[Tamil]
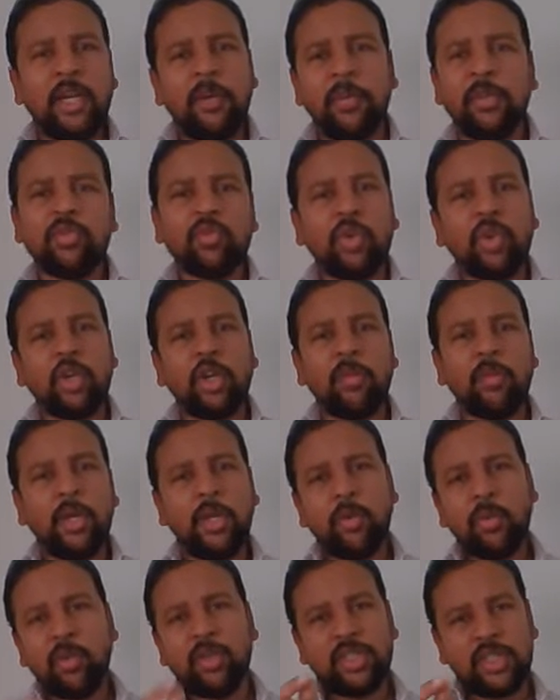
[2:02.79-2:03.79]
என்ன அப்படின்னு சொல்ற
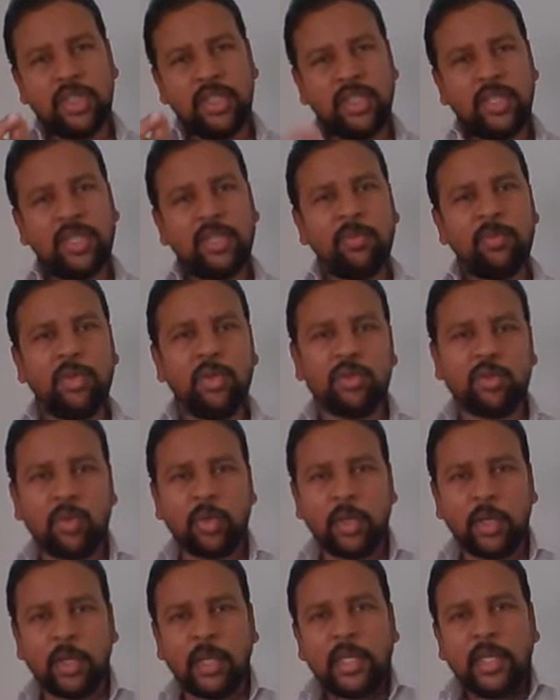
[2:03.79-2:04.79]
மாதிரி ஒரு சின்ன இது மட்டும்
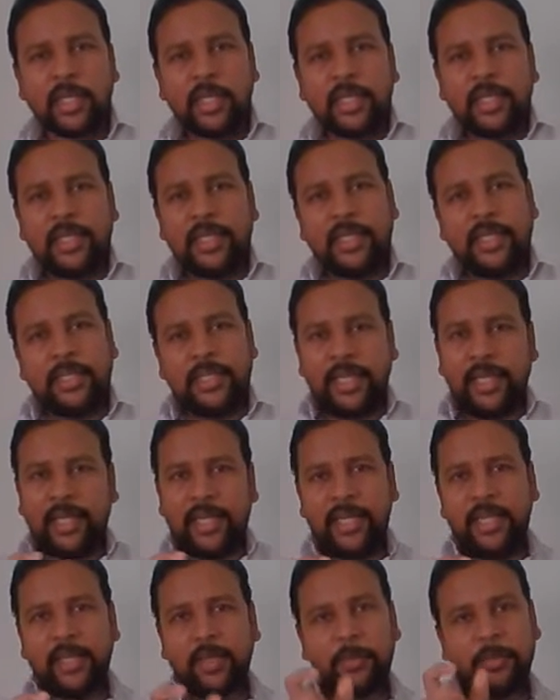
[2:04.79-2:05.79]
சொல்றேன்
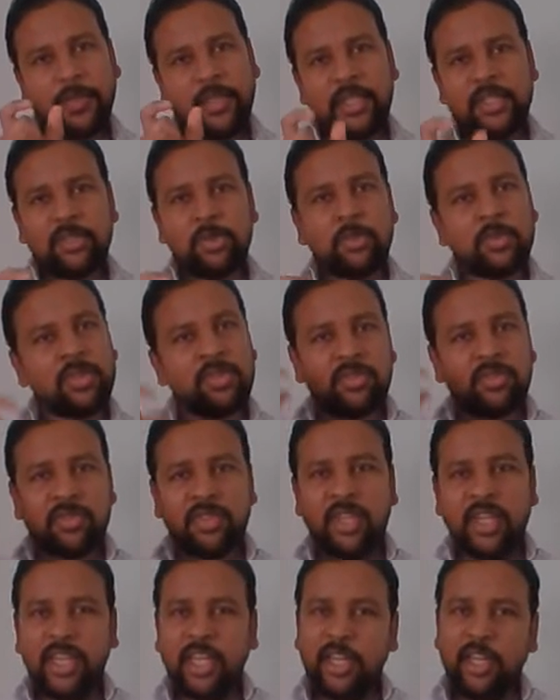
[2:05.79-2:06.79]
நிறைய பிடிசி வெப்சைட்
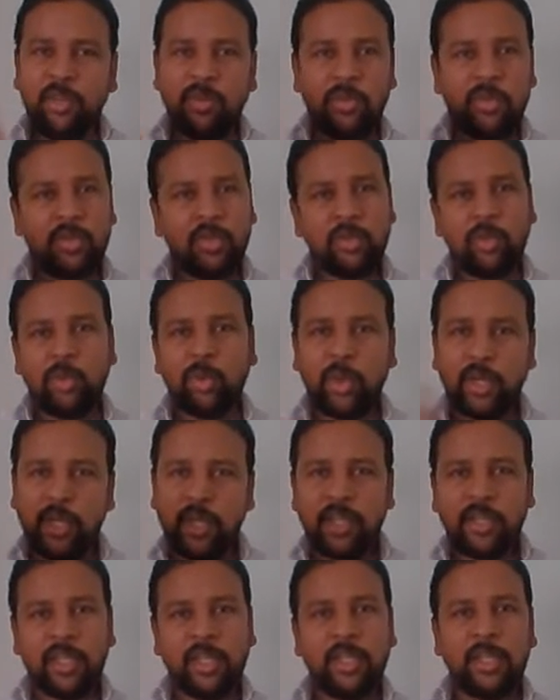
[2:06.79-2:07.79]
வந்து டெய்லியும் வந்து
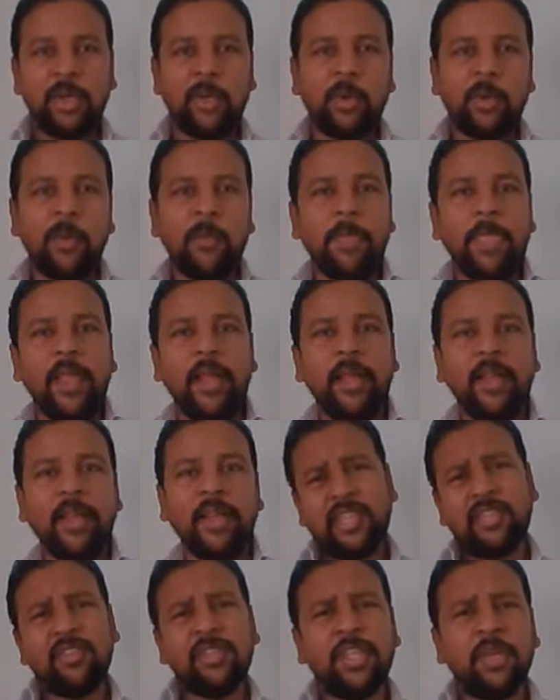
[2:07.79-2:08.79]
உருவாகிட்டே தான் இருக்கும்
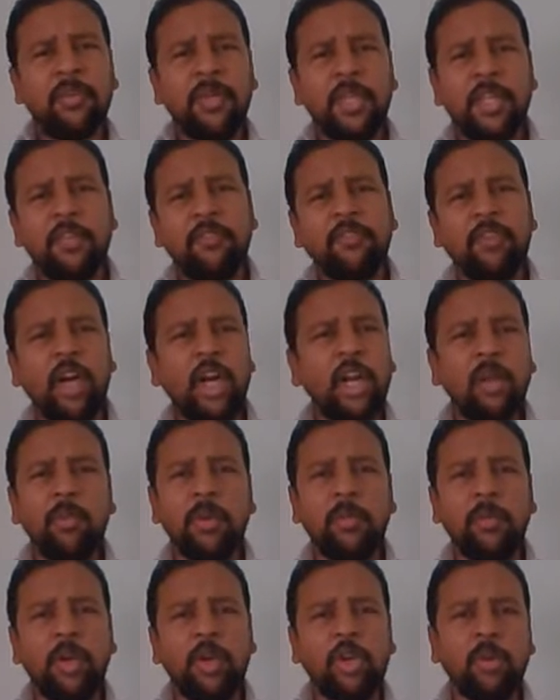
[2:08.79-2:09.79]
அதே வந்து எப்படி ஃப்ராட்ல
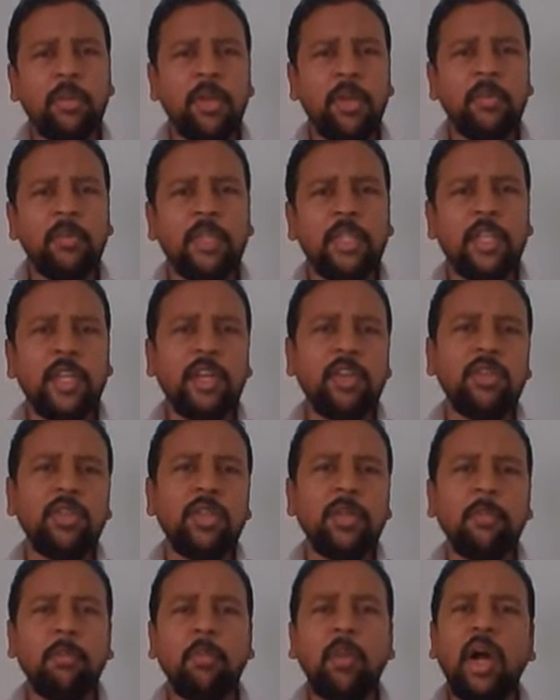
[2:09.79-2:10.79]
போய் மாட்டோம் அப்படின்னு பாத்தீங்கன்னா
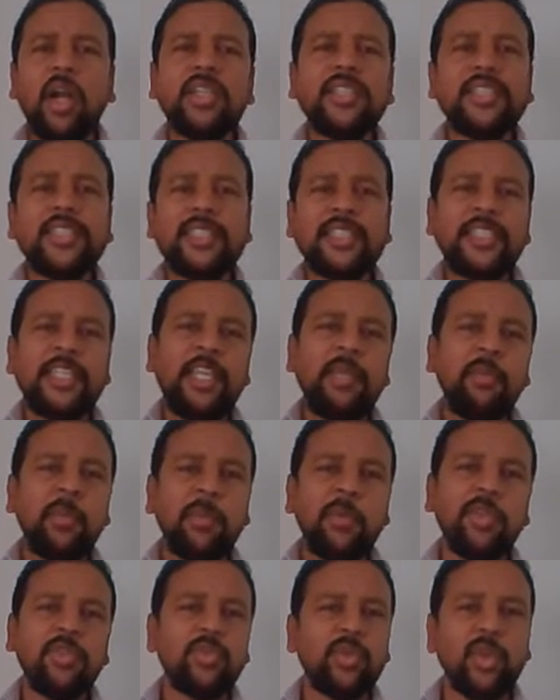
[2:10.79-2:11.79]
வந்து பான்சி ஸ்கீம்
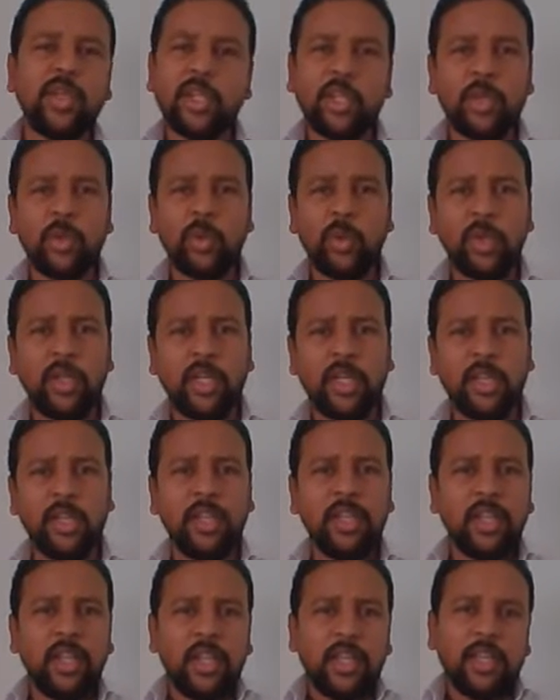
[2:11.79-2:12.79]
அப்படின்னு சொல்லிட்டு ஒன்று இருக்கு
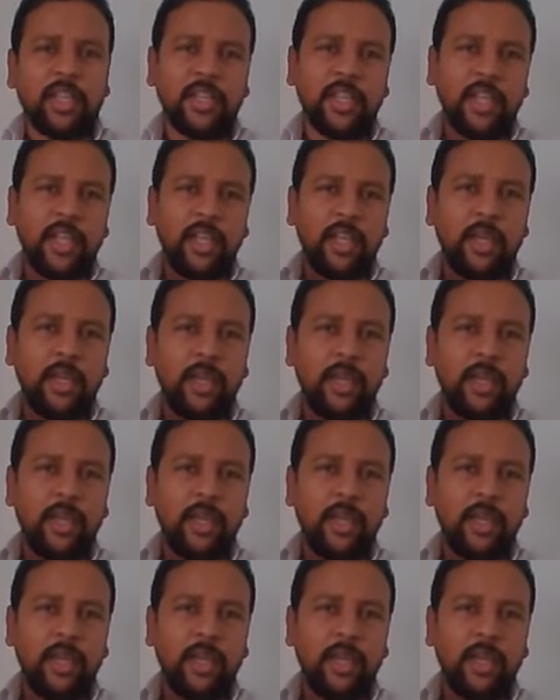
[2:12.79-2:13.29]
இந்த